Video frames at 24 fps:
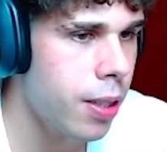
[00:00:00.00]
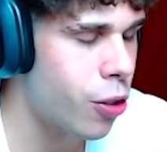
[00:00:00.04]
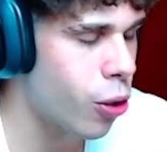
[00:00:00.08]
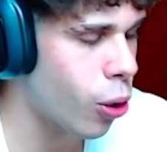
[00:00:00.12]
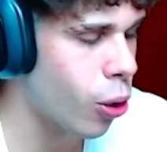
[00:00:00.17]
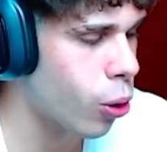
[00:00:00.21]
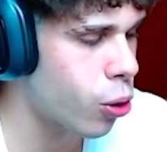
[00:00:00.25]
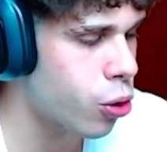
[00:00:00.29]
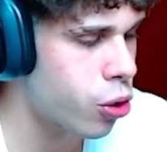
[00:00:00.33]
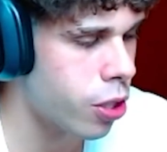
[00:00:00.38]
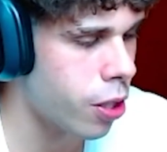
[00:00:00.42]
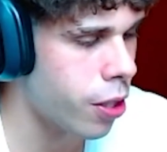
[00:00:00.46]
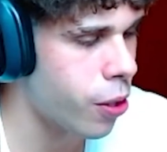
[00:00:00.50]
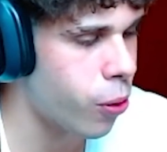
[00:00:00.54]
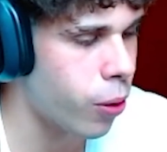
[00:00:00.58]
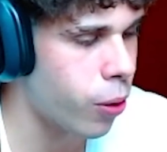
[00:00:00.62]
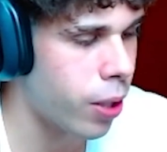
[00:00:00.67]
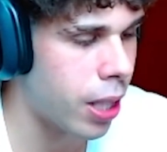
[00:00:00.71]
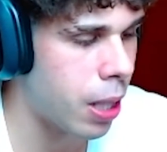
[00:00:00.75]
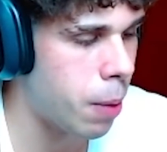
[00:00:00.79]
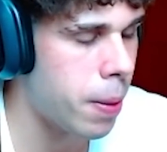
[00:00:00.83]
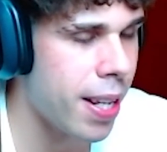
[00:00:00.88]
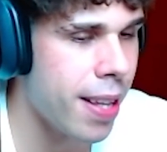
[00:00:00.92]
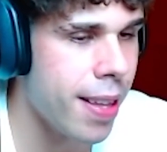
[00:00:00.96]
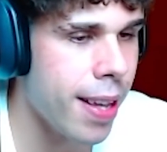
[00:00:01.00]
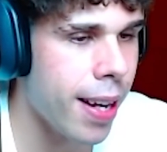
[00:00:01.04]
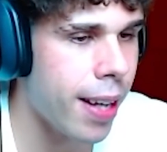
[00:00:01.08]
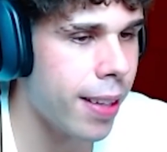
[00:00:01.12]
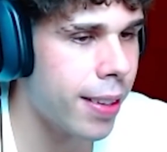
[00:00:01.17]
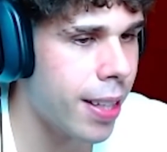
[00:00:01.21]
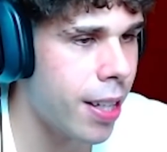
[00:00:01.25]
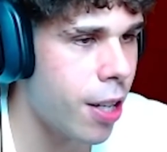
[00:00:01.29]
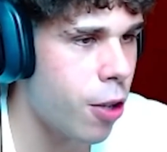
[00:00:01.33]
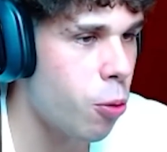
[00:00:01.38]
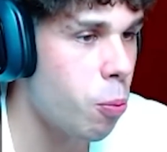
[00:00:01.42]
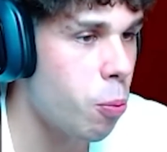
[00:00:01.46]
Que yo considero que debería
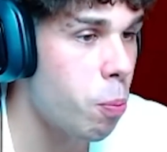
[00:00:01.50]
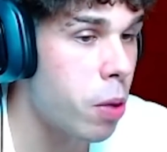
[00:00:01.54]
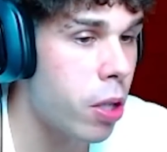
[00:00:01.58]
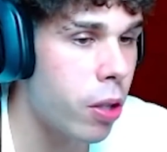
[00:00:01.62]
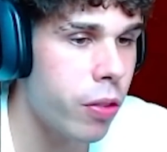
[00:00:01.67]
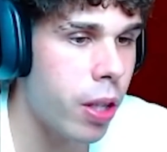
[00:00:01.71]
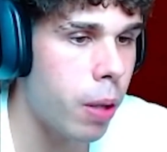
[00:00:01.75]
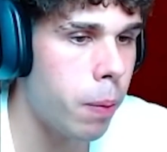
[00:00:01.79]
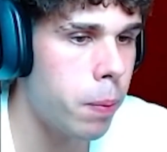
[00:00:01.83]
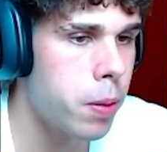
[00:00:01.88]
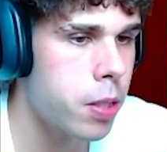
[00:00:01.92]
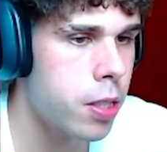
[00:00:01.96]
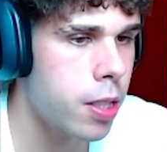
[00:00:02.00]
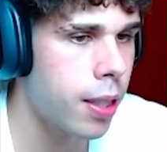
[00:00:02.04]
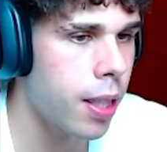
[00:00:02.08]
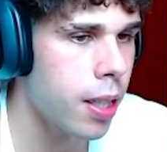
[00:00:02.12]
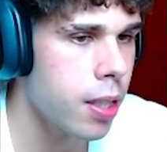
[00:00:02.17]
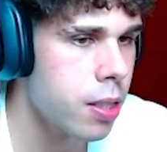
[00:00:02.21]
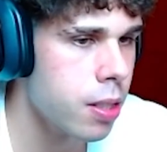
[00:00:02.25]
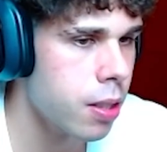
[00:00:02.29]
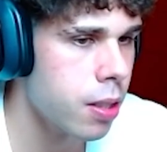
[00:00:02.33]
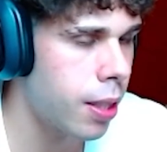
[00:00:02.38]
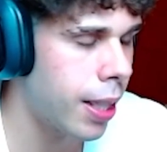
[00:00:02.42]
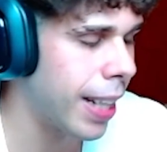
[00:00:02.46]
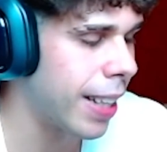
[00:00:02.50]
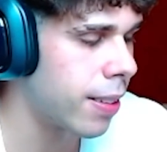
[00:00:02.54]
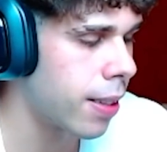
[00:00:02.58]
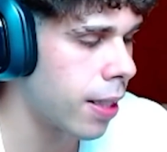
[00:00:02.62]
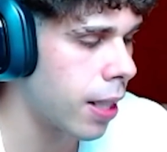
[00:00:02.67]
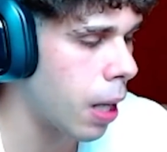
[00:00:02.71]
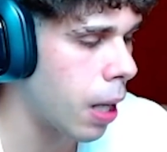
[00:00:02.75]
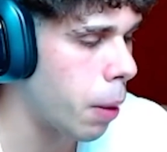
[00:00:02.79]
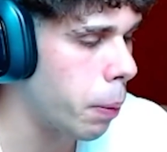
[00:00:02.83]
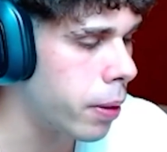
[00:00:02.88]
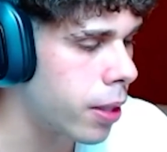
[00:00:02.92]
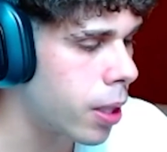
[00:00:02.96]
tener un millón de visitas y que
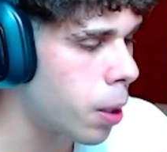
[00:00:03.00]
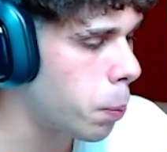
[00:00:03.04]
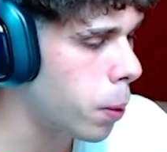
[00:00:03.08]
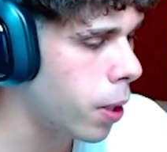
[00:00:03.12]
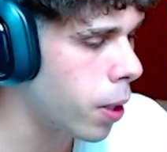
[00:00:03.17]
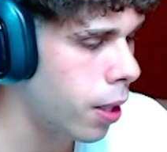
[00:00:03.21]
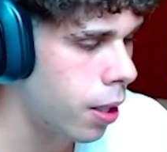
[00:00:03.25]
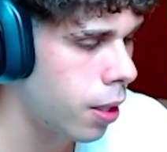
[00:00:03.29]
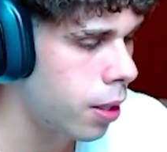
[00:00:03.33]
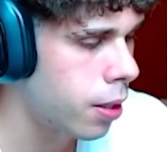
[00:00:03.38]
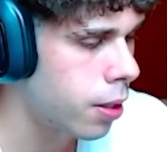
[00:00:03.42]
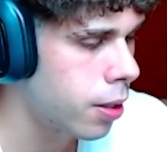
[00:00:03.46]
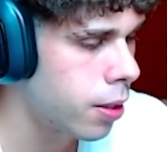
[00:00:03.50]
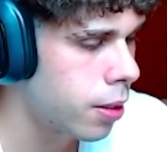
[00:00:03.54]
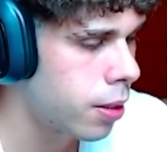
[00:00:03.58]
tenga 20.000.